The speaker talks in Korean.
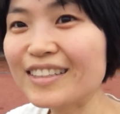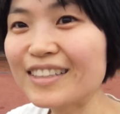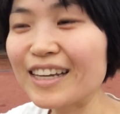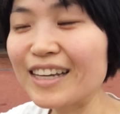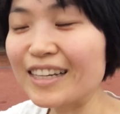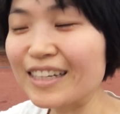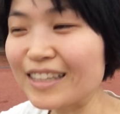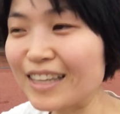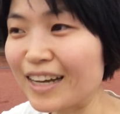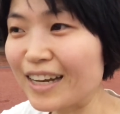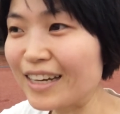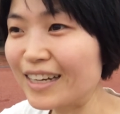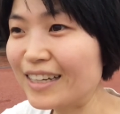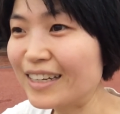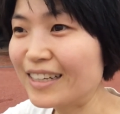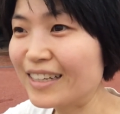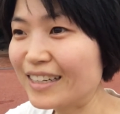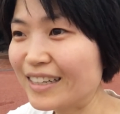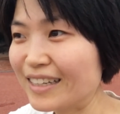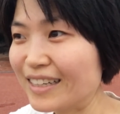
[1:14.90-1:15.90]
책 읽다가
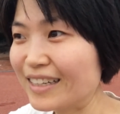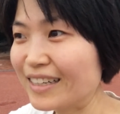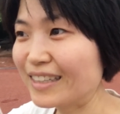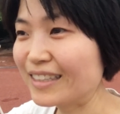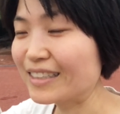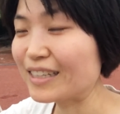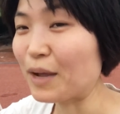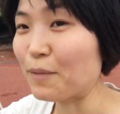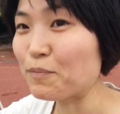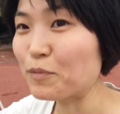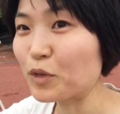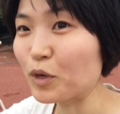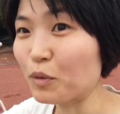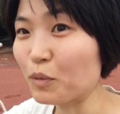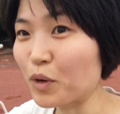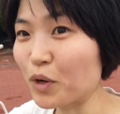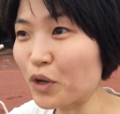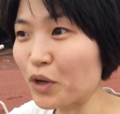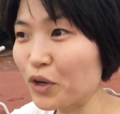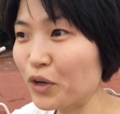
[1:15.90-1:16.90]
잠들어
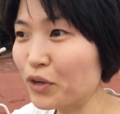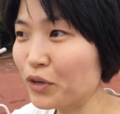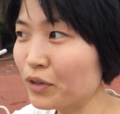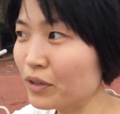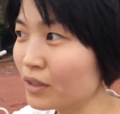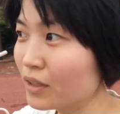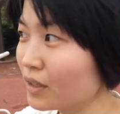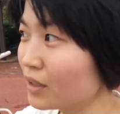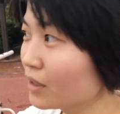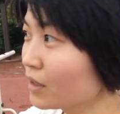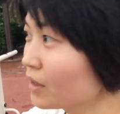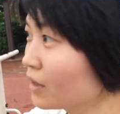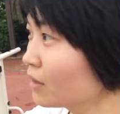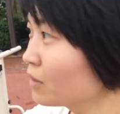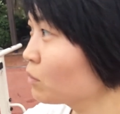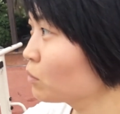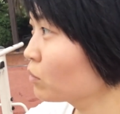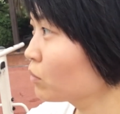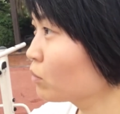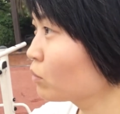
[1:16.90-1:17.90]
버려요.
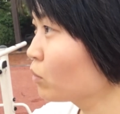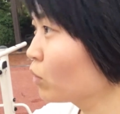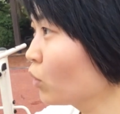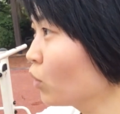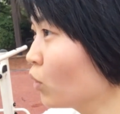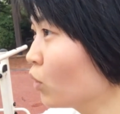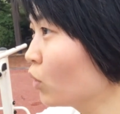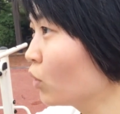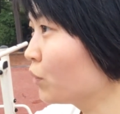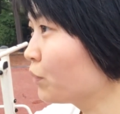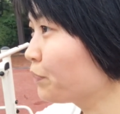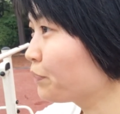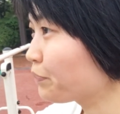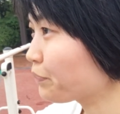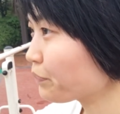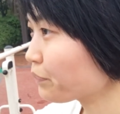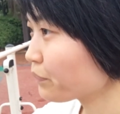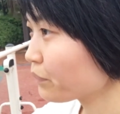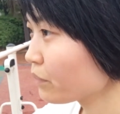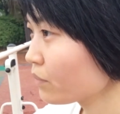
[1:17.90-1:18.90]
뭐
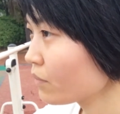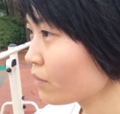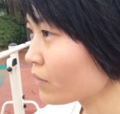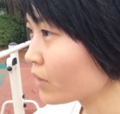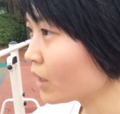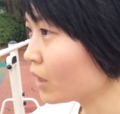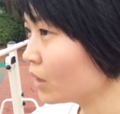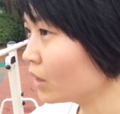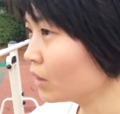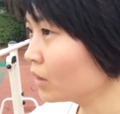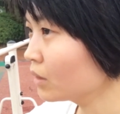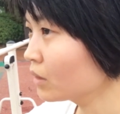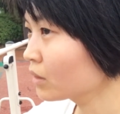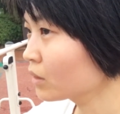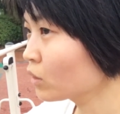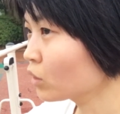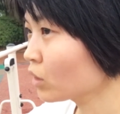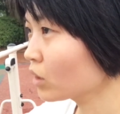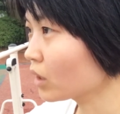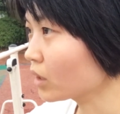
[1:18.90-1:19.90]

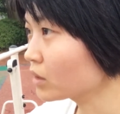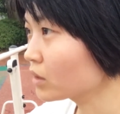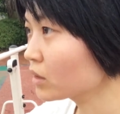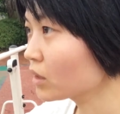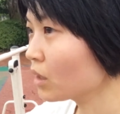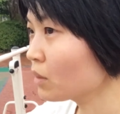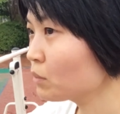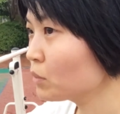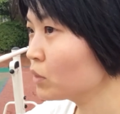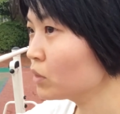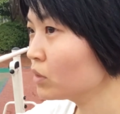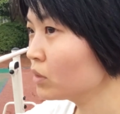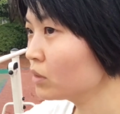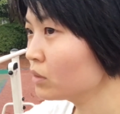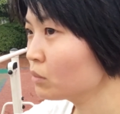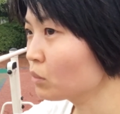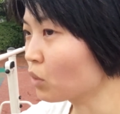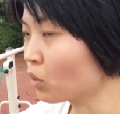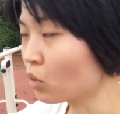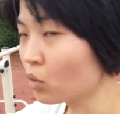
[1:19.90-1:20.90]
그렇게
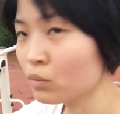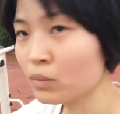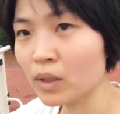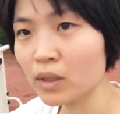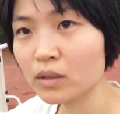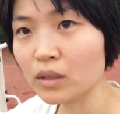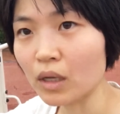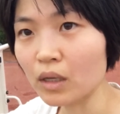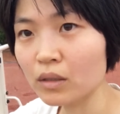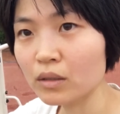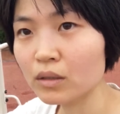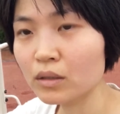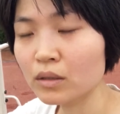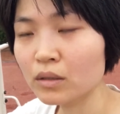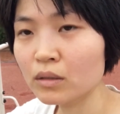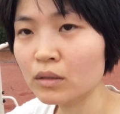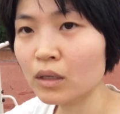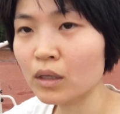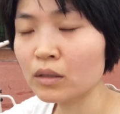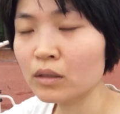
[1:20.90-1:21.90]
낮잠을 뭐 얼마나
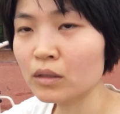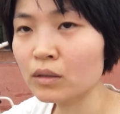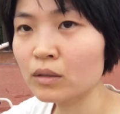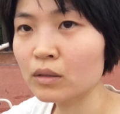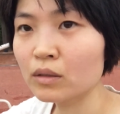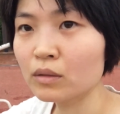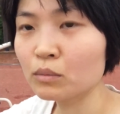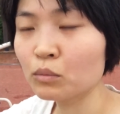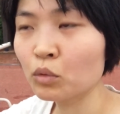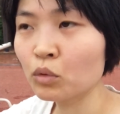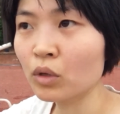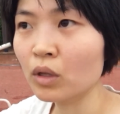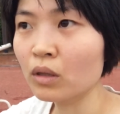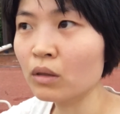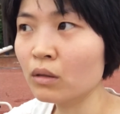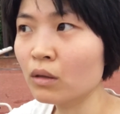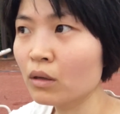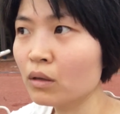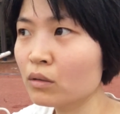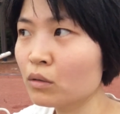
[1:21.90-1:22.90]
자는지는 사실
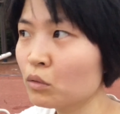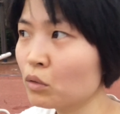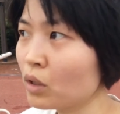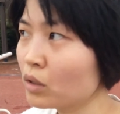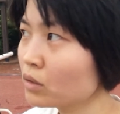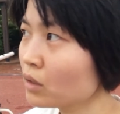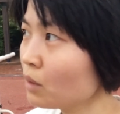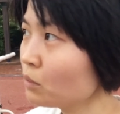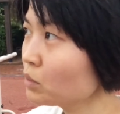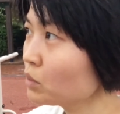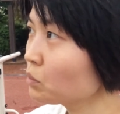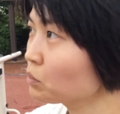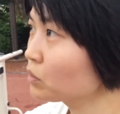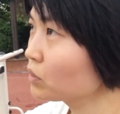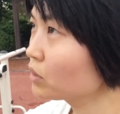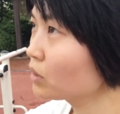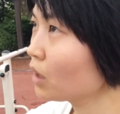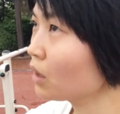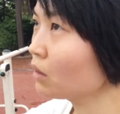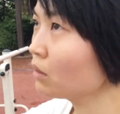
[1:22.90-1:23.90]
모르겠는데 그래도 한 30분
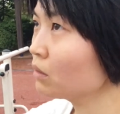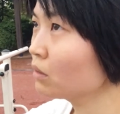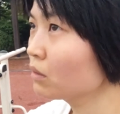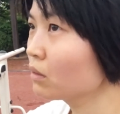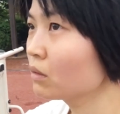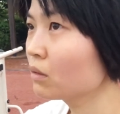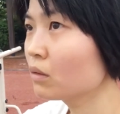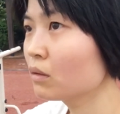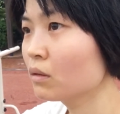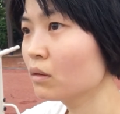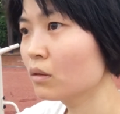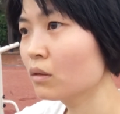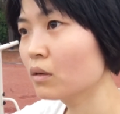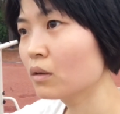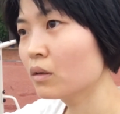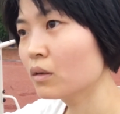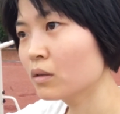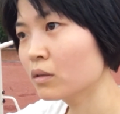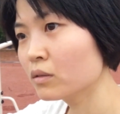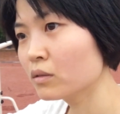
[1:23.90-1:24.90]
이상은
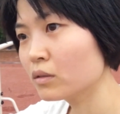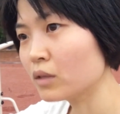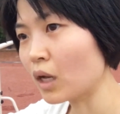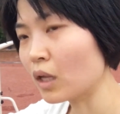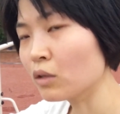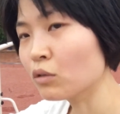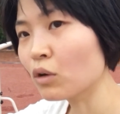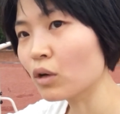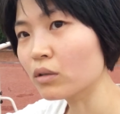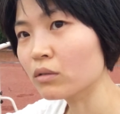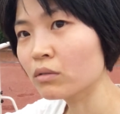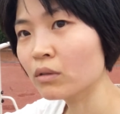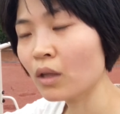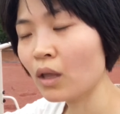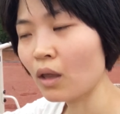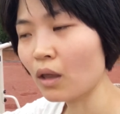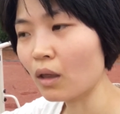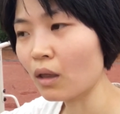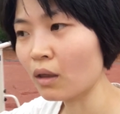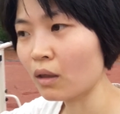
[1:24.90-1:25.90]
자는 것
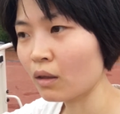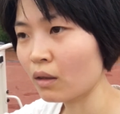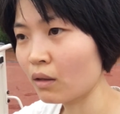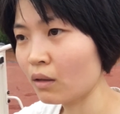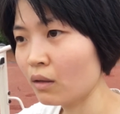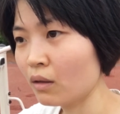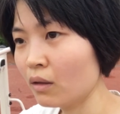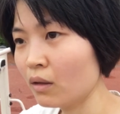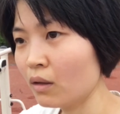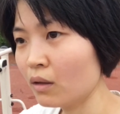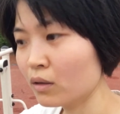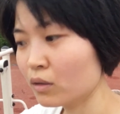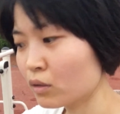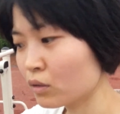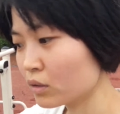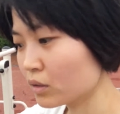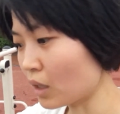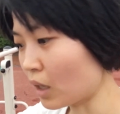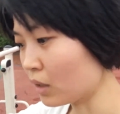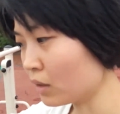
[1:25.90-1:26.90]
같은데
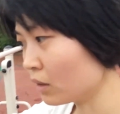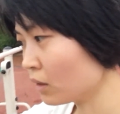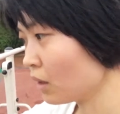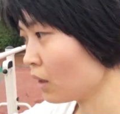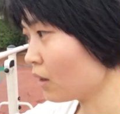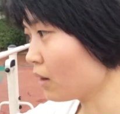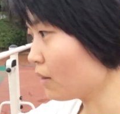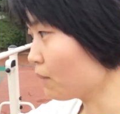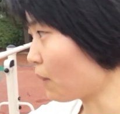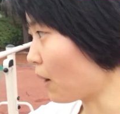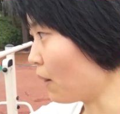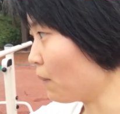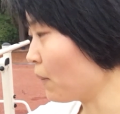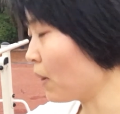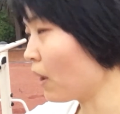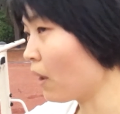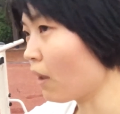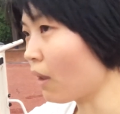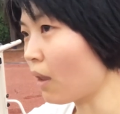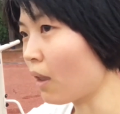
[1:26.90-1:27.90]
그렇게 자니까
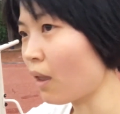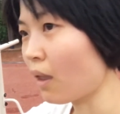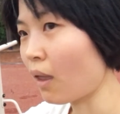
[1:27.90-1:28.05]
밤에